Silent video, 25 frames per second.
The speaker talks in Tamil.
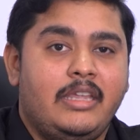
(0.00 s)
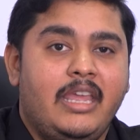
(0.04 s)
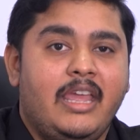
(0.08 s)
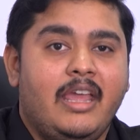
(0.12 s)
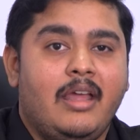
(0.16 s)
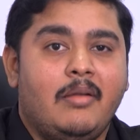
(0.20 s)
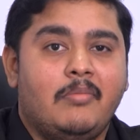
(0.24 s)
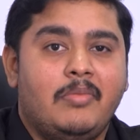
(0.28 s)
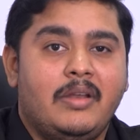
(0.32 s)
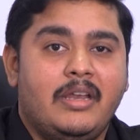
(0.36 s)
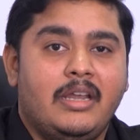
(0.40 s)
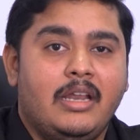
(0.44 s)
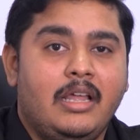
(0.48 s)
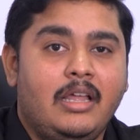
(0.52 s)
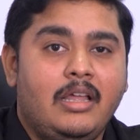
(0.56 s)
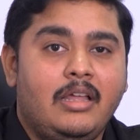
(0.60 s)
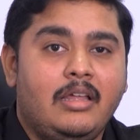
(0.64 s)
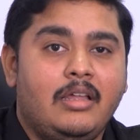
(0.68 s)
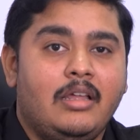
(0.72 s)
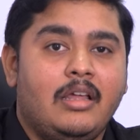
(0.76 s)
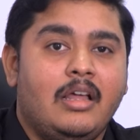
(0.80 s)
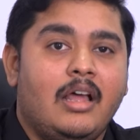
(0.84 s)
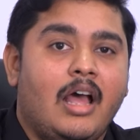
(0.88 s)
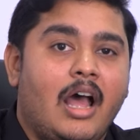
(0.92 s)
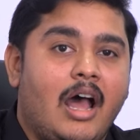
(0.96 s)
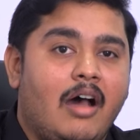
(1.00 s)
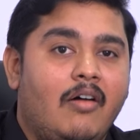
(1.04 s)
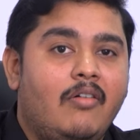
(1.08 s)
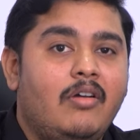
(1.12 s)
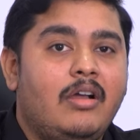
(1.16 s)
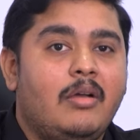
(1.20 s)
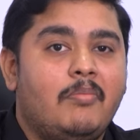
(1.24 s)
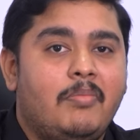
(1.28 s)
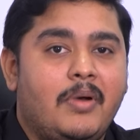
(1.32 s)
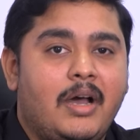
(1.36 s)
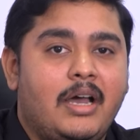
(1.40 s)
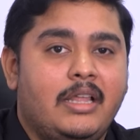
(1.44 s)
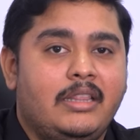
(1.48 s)
ஏன் அப்படின்னா அவங்க
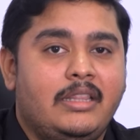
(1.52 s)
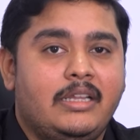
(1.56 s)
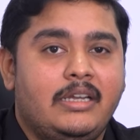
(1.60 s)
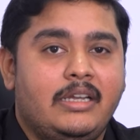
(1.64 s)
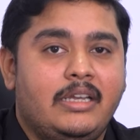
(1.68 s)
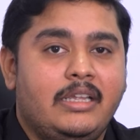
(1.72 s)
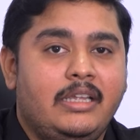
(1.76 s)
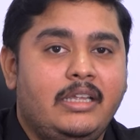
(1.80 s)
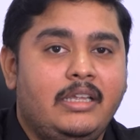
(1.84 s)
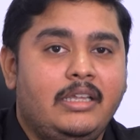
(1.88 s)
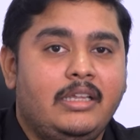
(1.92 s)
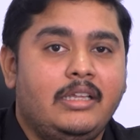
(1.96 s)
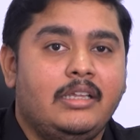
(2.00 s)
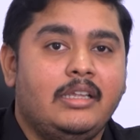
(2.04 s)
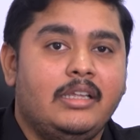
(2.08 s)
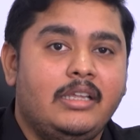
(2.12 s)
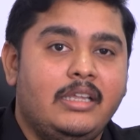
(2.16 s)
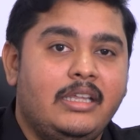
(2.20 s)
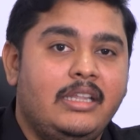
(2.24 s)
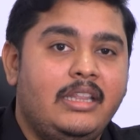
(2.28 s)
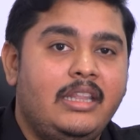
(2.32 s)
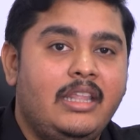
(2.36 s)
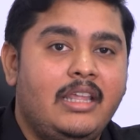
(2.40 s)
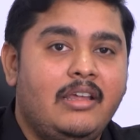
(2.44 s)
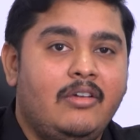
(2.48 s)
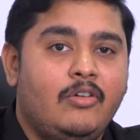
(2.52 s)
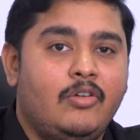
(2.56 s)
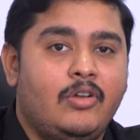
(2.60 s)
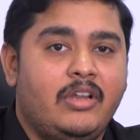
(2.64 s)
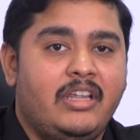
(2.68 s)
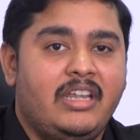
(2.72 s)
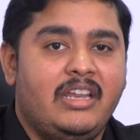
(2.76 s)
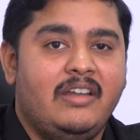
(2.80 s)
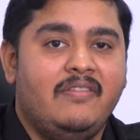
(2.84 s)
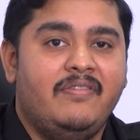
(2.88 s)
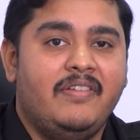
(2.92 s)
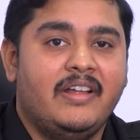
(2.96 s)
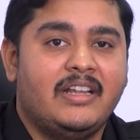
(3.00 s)
பார்த்துட்டு இந்த ஒரு
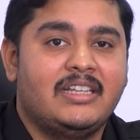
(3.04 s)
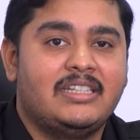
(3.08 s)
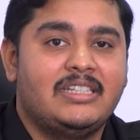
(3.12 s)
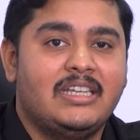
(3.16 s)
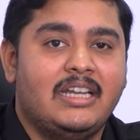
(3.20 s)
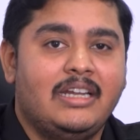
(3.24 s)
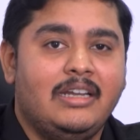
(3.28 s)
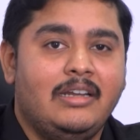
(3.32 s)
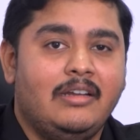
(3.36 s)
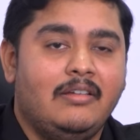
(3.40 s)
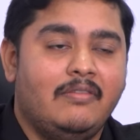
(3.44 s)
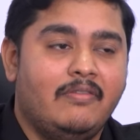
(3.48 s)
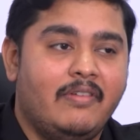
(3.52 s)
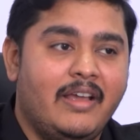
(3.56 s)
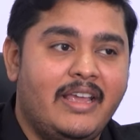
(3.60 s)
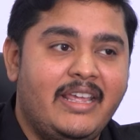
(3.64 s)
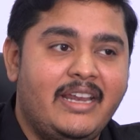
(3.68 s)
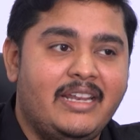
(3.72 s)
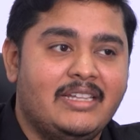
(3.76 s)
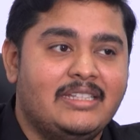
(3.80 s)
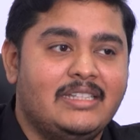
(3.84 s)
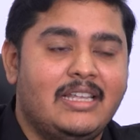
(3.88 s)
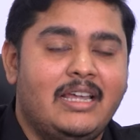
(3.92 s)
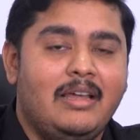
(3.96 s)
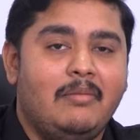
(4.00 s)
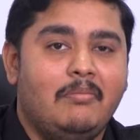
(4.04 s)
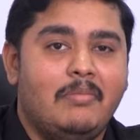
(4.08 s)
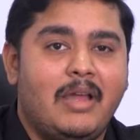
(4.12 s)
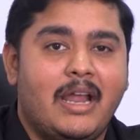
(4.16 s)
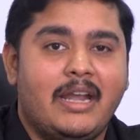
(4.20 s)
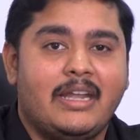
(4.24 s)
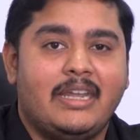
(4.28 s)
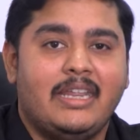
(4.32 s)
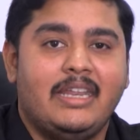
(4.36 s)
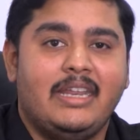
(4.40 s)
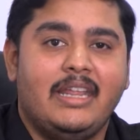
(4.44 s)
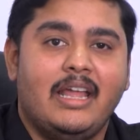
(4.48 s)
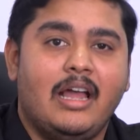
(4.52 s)
இன்ஃபெக்ஷன் வைரஸா
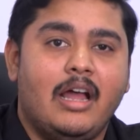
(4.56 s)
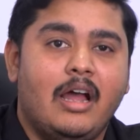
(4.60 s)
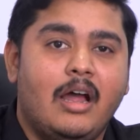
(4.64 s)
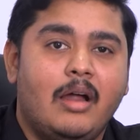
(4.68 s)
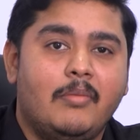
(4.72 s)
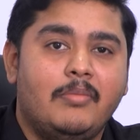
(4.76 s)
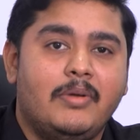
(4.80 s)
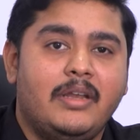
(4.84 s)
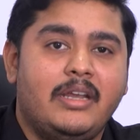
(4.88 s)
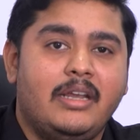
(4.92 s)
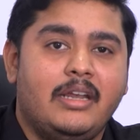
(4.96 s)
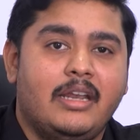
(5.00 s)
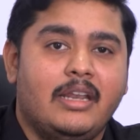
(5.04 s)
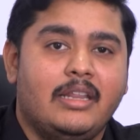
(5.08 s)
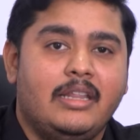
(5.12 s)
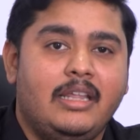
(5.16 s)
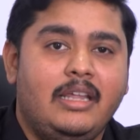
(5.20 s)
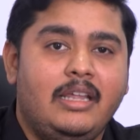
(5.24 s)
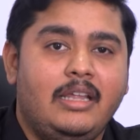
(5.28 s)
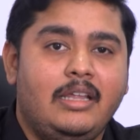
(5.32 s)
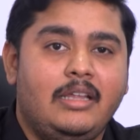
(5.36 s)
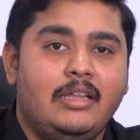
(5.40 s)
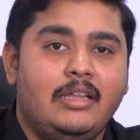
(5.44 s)
பாக்டீரியா அப்படின்றத